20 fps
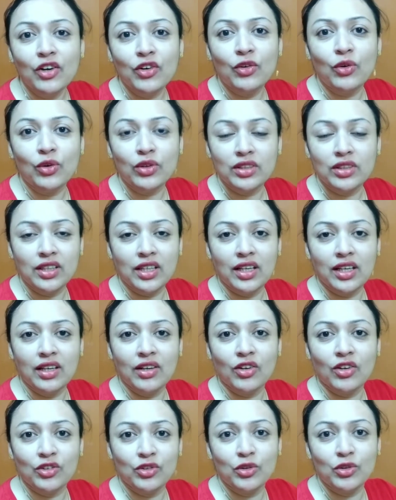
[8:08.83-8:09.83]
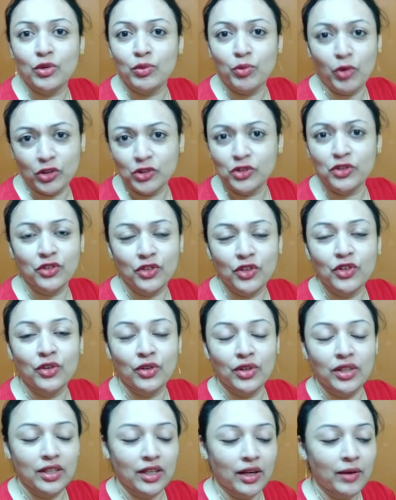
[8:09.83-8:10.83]
করতে অত পছন্দ
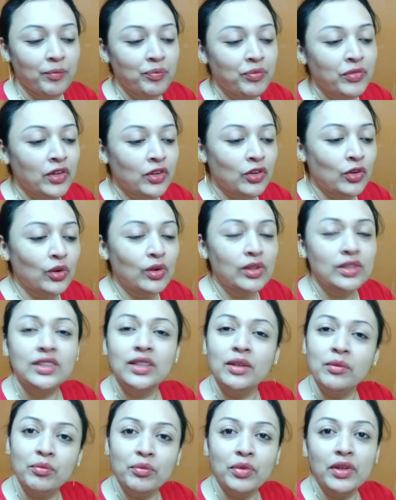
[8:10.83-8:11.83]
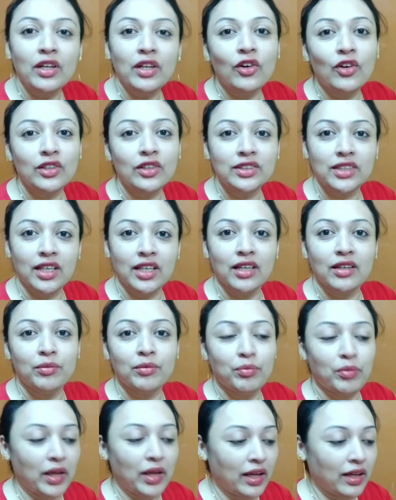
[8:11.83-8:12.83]
করি না তো সিম্পল ও যেই
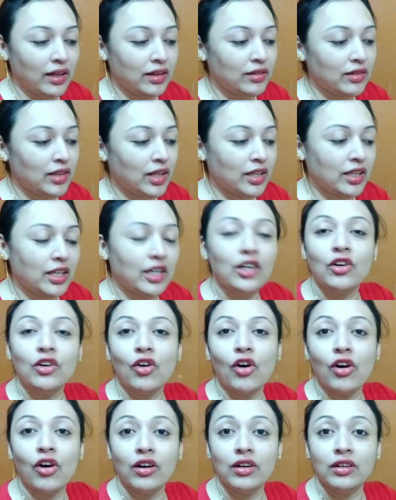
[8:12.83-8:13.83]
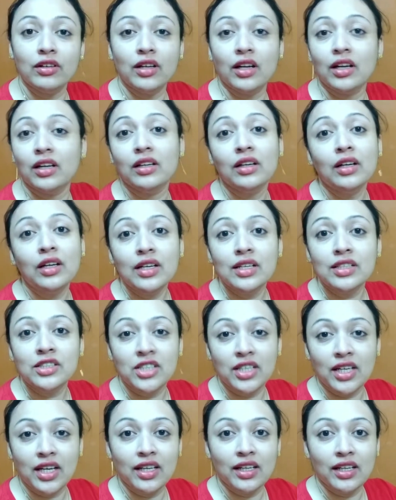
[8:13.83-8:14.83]
প্লেন আর কি কর্ন আর
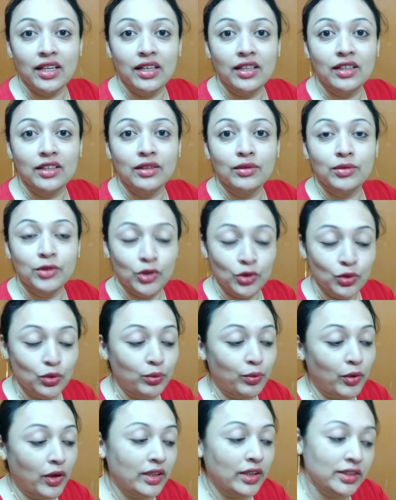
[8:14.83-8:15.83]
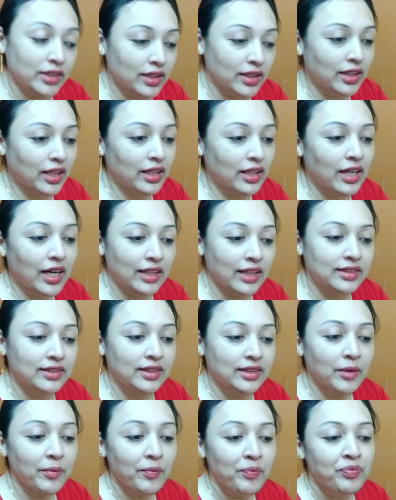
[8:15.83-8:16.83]
চিকেনের স্যুপ হয় সেটাই
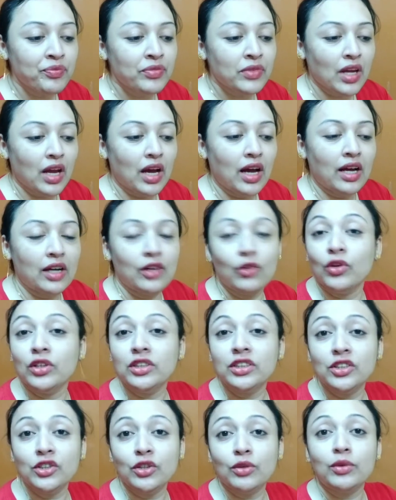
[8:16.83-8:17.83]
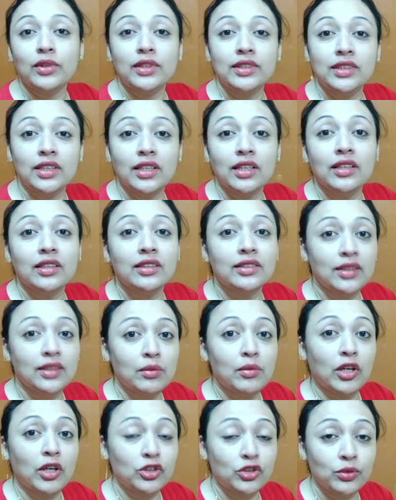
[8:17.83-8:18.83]
খাচ্ছে আর ঐশী তো বলছে যে
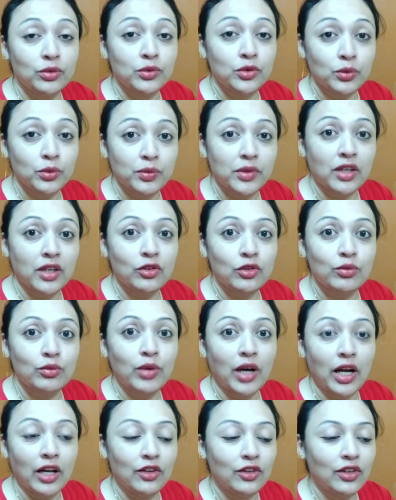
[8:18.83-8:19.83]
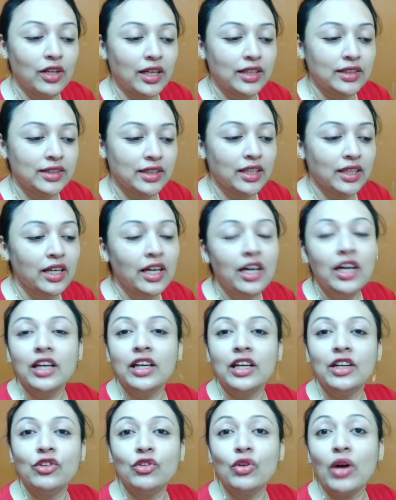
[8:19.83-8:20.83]
মাশরুম স্যুপটা খুব ভালো লাগছে
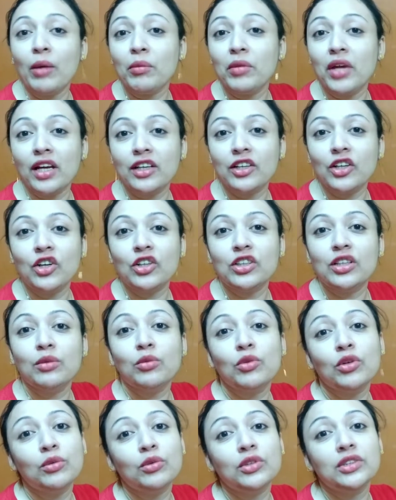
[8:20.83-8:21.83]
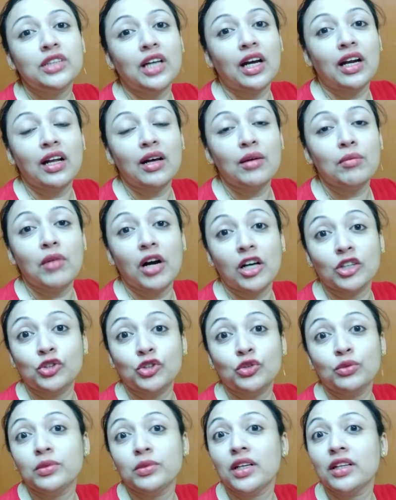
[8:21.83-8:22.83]
কিন্তু আমি একটা কথা বলবো যারা
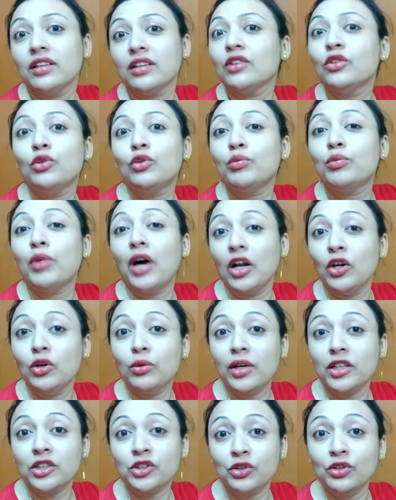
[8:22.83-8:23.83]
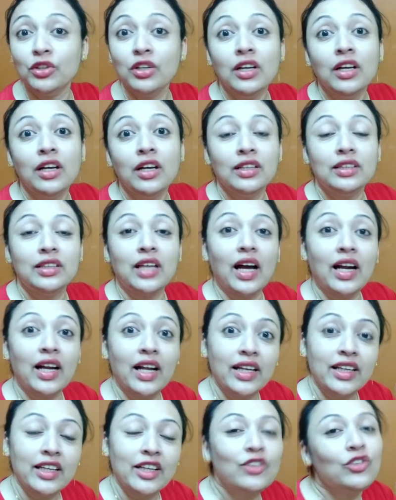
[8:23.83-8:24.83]
মাশরুম খেতে খুব ভালোবাসো
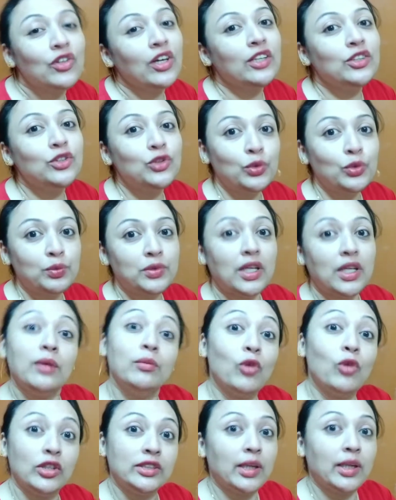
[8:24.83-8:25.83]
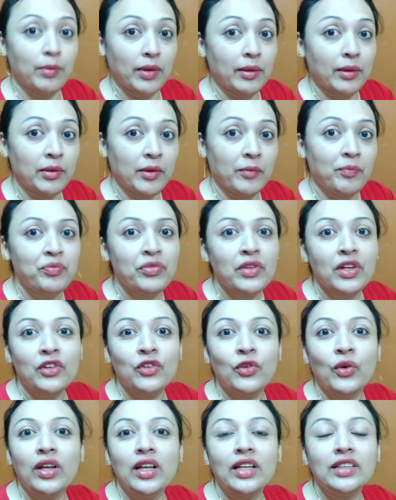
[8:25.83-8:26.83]
তারাই কিন্তু এই স্যুপটার মজা পাবে
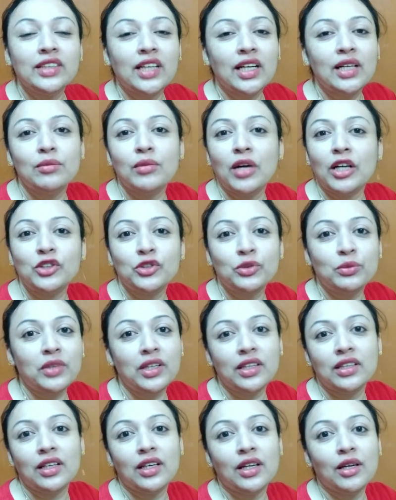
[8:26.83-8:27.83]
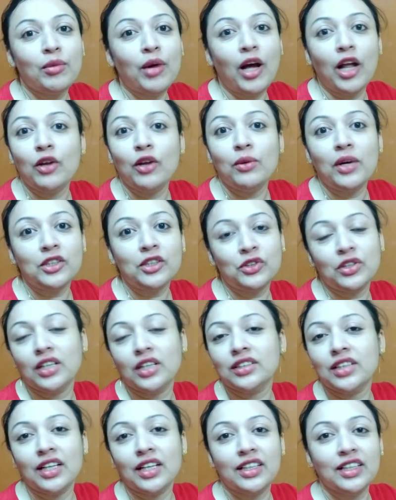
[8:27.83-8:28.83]
নইলে যারা মাশরুম খেতে ভালোবাসো না
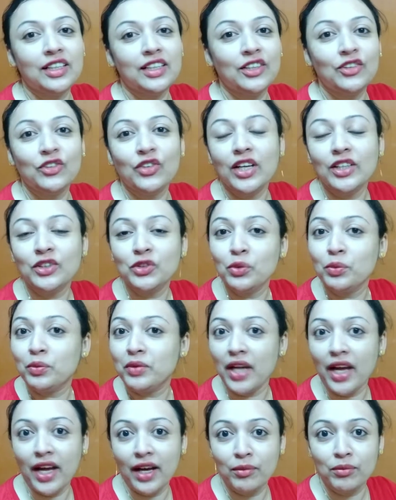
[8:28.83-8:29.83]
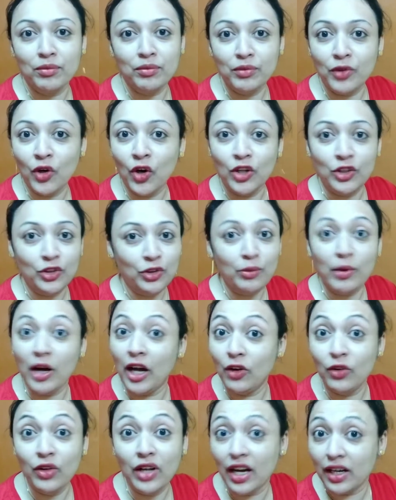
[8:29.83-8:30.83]
তাদের কিন্তু এই স্যুপটা হয়তো
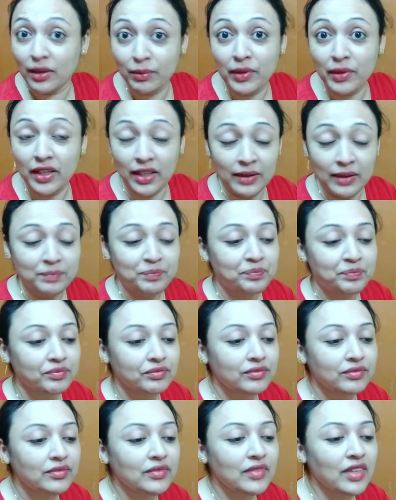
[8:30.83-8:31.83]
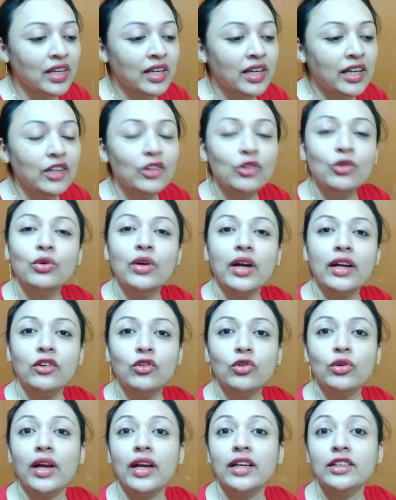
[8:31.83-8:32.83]
ভালো লাগবে না কিন্তু
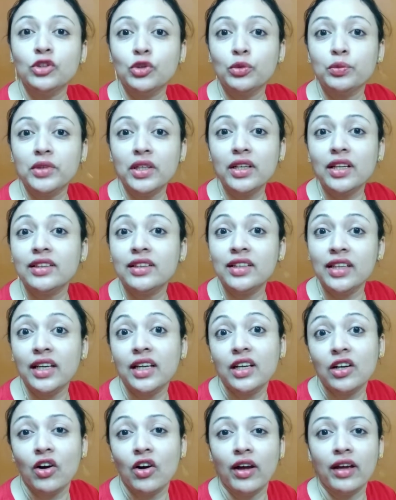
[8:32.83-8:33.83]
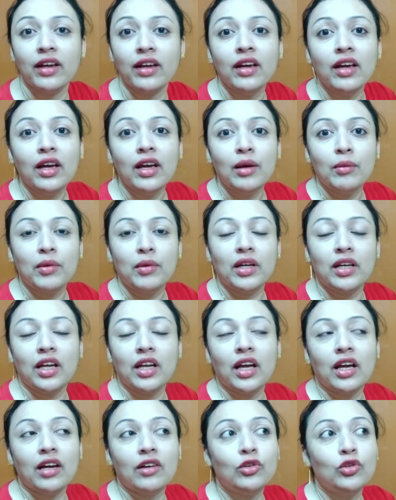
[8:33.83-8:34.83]
একটু এই স্যুপটা না ঠিক হয় মানে
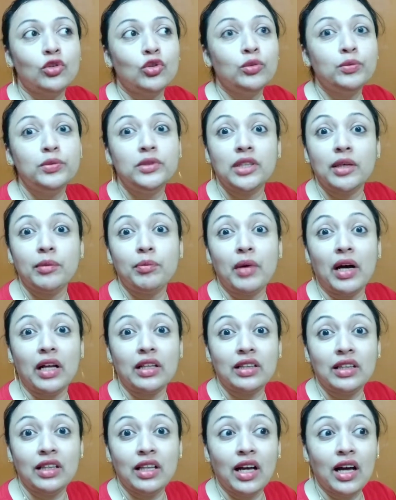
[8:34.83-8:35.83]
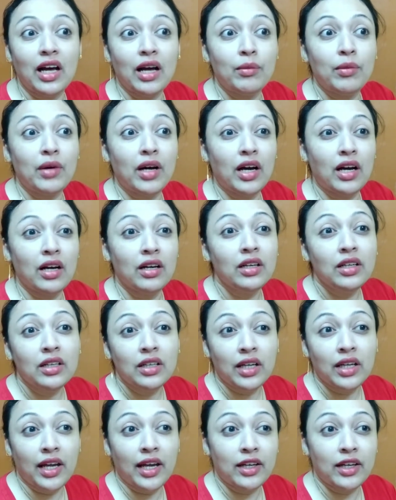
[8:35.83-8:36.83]
খুব যে পাতলা বা
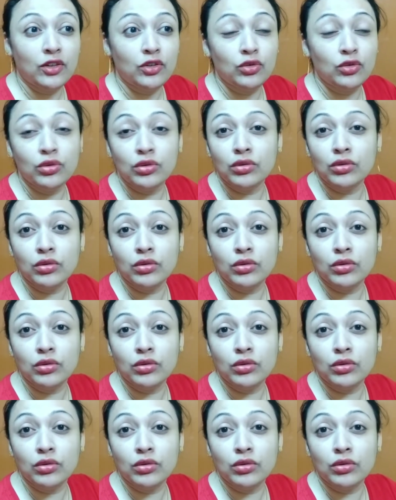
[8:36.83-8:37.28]
একটু